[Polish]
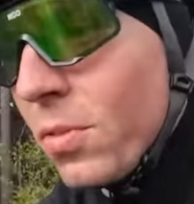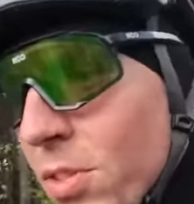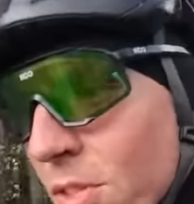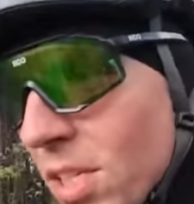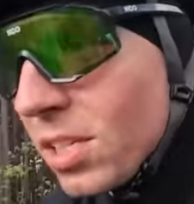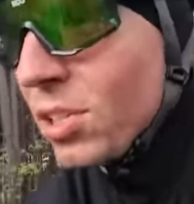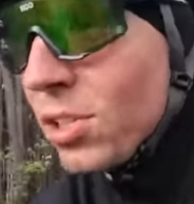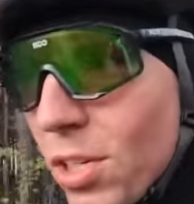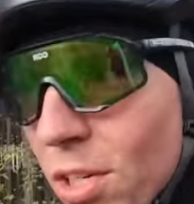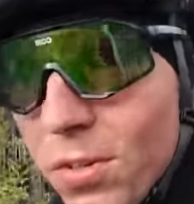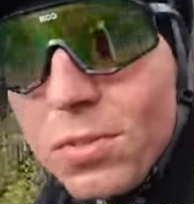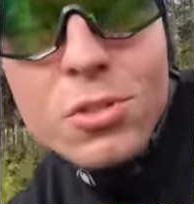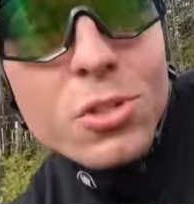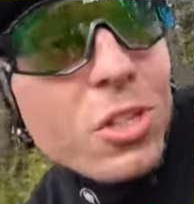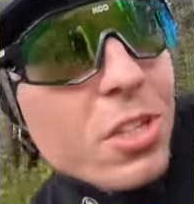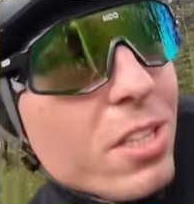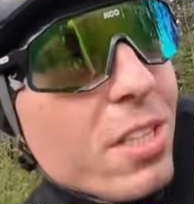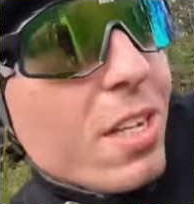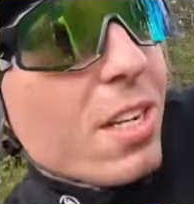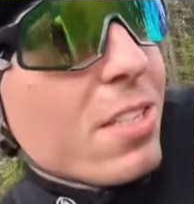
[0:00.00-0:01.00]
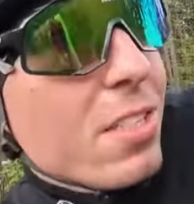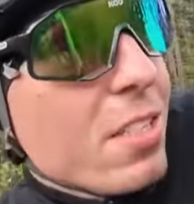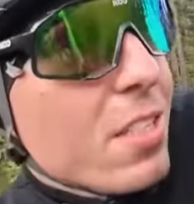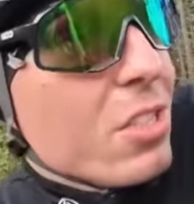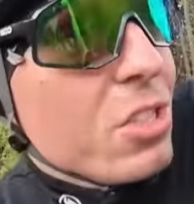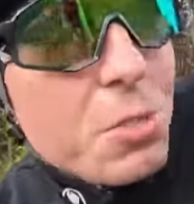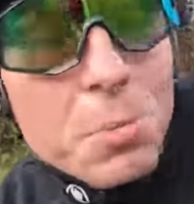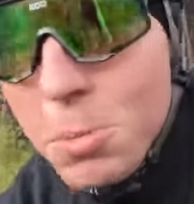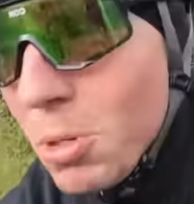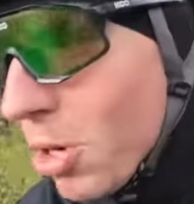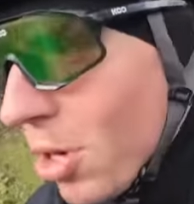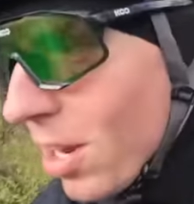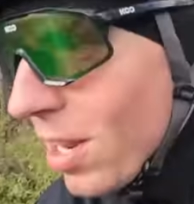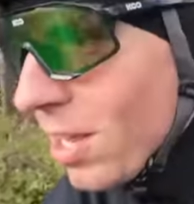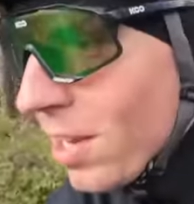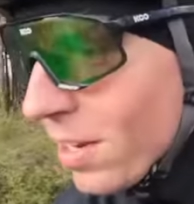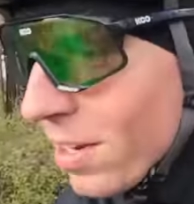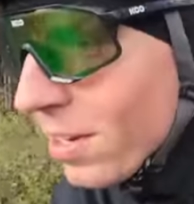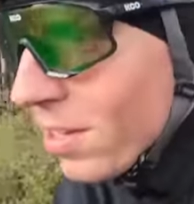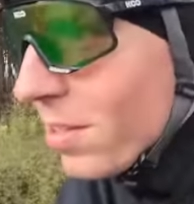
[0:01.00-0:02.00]
Wyznaczyłem wczoraj trasę na szybko,
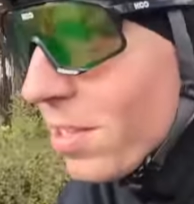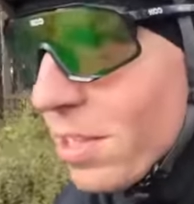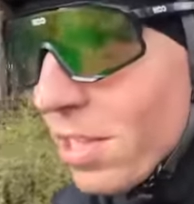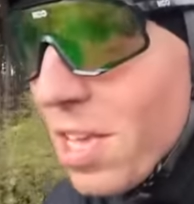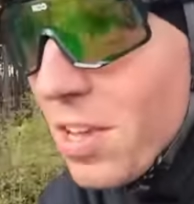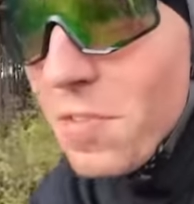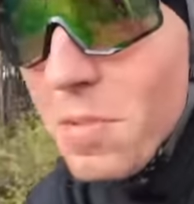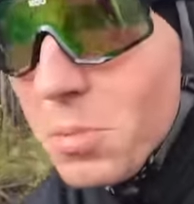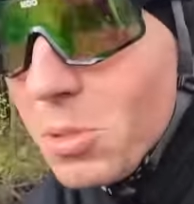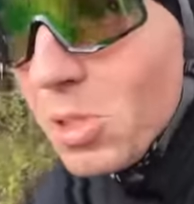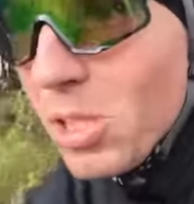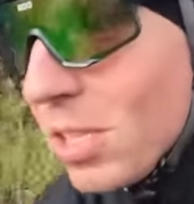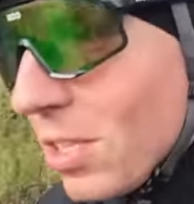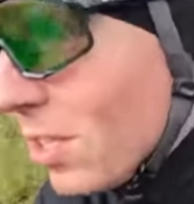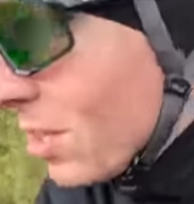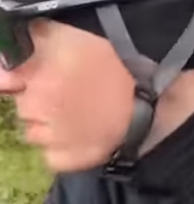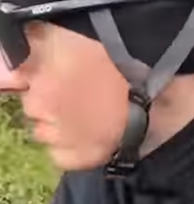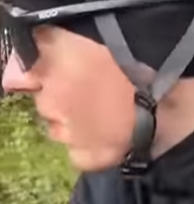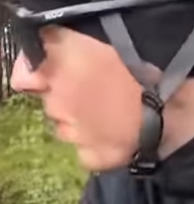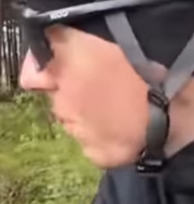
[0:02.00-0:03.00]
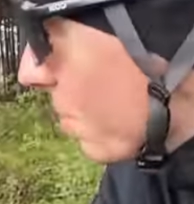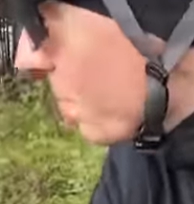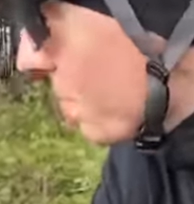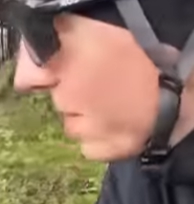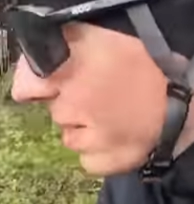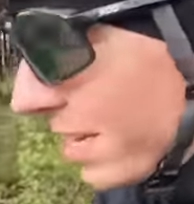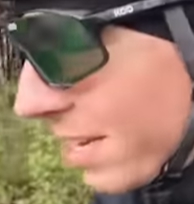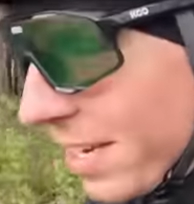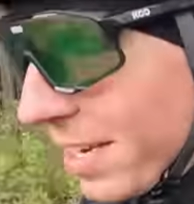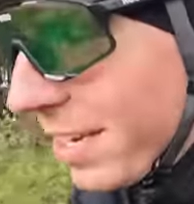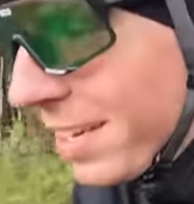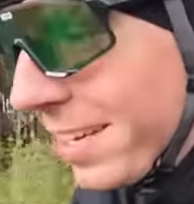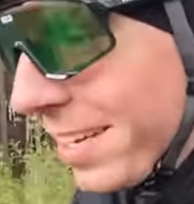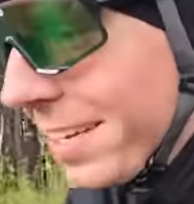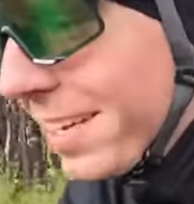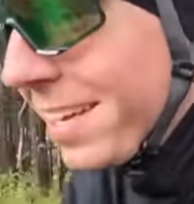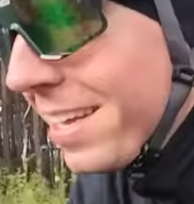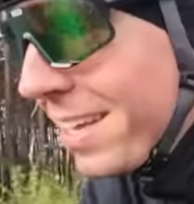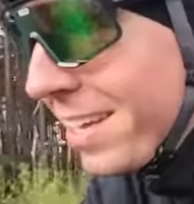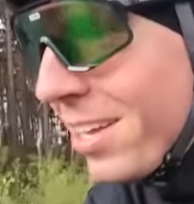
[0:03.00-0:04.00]
ale nie wiem czy ten jechałem.
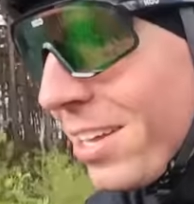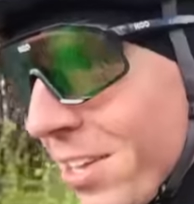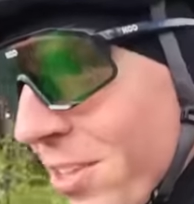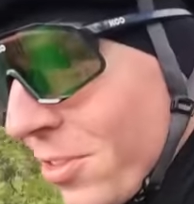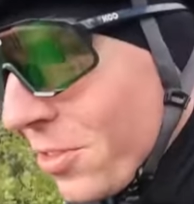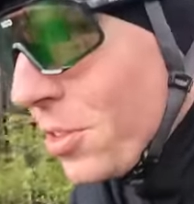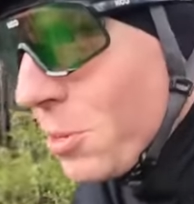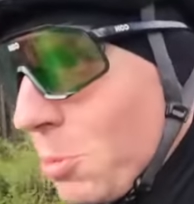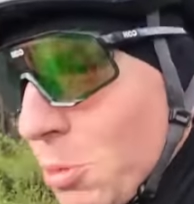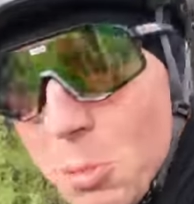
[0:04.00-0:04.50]
Nie